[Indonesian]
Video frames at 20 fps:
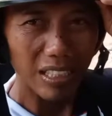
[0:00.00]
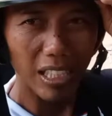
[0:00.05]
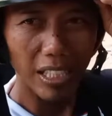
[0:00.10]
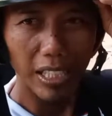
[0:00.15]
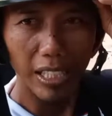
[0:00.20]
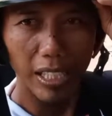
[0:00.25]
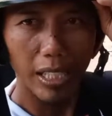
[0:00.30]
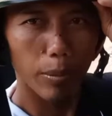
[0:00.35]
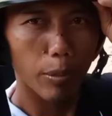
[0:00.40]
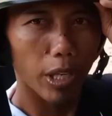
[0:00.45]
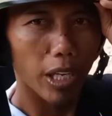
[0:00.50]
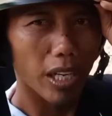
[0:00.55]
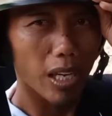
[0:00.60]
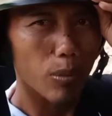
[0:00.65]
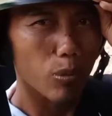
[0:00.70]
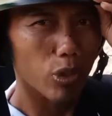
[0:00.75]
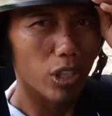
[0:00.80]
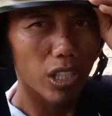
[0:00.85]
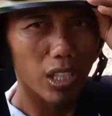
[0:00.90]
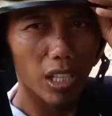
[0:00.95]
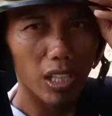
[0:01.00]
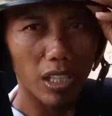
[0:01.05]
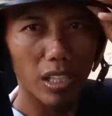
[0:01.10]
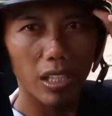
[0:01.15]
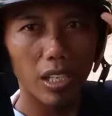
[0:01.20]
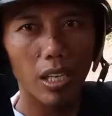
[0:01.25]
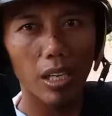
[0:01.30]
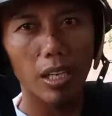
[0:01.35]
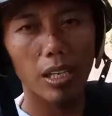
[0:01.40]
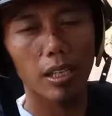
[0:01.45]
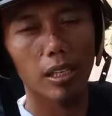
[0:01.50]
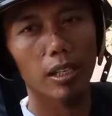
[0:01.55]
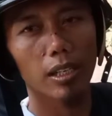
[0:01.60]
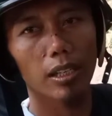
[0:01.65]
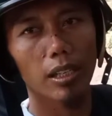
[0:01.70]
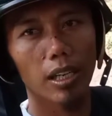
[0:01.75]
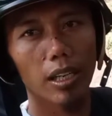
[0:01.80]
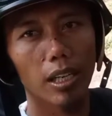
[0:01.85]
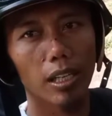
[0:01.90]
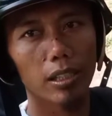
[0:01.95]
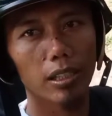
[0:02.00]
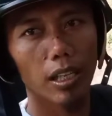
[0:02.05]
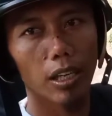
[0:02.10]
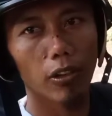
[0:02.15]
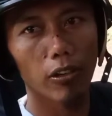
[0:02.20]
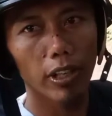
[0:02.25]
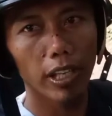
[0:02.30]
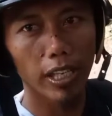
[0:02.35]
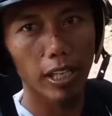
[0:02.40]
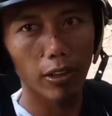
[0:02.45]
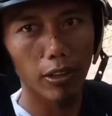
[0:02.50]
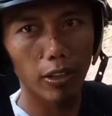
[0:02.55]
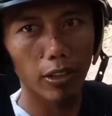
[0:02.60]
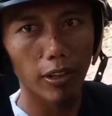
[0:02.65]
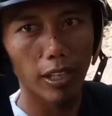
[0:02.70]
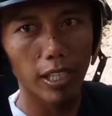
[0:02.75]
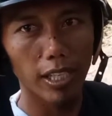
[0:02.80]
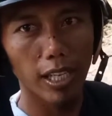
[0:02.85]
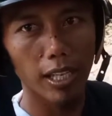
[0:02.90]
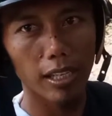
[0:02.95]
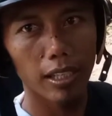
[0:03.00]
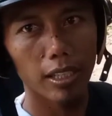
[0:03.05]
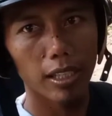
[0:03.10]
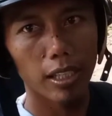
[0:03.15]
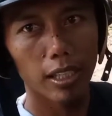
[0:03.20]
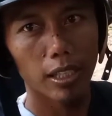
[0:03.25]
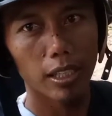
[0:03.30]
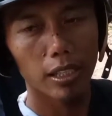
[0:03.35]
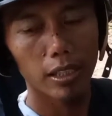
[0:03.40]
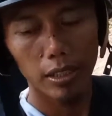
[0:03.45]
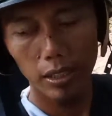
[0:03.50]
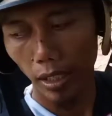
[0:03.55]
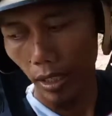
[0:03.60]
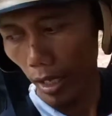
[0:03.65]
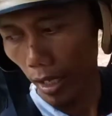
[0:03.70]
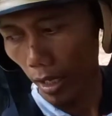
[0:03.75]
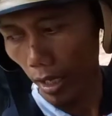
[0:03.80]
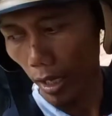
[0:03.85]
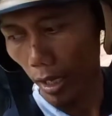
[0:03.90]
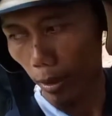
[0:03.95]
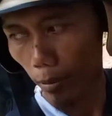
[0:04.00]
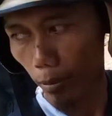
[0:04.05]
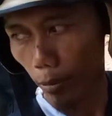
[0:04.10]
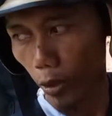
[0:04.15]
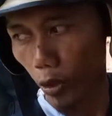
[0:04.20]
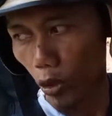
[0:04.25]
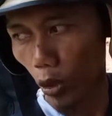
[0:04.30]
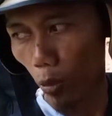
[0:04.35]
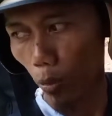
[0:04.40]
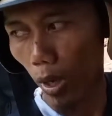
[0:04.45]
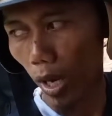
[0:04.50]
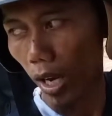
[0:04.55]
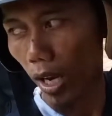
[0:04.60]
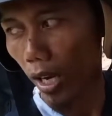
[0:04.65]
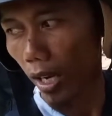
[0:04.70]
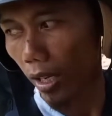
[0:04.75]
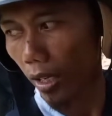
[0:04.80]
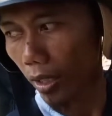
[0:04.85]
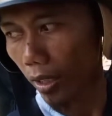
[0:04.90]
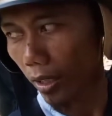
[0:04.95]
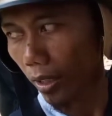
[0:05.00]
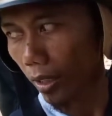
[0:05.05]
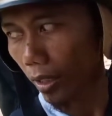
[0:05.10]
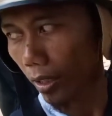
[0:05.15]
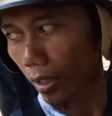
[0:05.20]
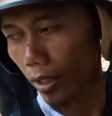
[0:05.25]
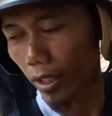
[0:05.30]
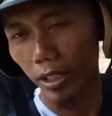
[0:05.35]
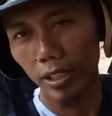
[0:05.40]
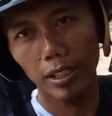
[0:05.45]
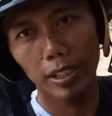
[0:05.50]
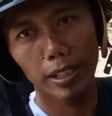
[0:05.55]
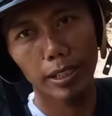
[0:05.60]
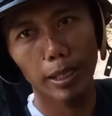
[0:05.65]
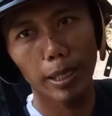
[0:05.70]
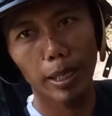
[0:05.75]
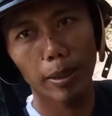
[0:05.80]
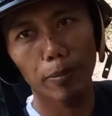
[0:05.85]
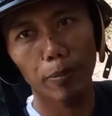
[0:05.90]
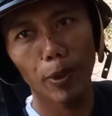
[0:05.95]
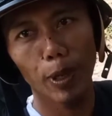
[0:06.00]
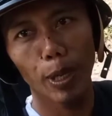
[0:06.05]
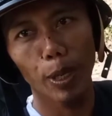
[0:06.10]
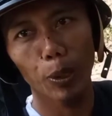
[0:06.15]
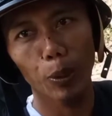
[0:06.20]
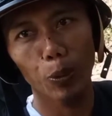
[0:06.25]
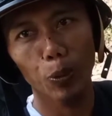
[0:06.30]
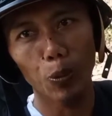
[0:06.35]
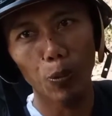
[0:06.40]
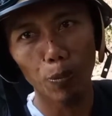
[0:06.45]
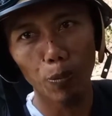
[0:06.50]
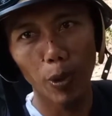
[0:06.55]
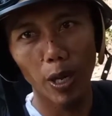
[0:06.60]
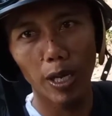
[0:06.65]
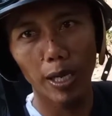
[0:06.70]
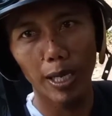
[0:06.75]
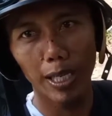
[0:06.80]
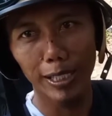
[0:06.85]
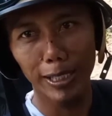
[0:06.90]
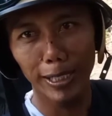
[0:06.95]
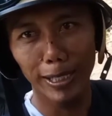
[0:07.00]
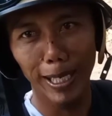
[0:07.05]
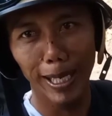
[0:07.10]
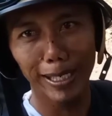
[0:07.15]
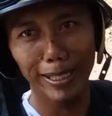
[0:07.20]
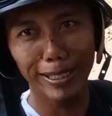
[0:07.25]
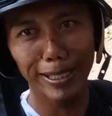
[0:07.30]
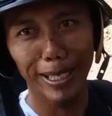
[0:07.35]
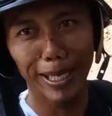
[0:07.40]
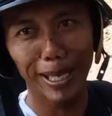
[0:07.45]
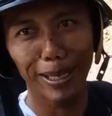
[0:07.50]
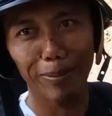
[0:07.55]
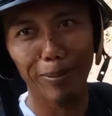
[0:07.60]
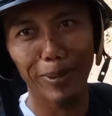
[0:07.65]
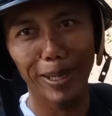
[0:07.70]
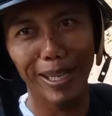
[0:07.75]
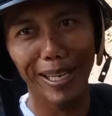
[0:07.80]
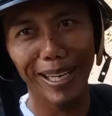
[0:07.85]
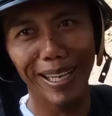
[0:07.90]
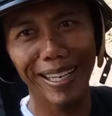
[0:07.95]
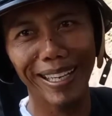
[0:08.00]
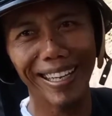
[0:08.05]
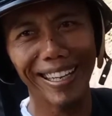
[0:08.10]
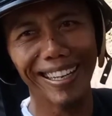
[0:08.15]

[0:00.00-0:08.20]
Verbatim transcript: jadi mereka mungkin datangnya e, agak siang oke kawan-kawan ya saya akan mencoba uh, di sini ngelempar umpan racikan CGB.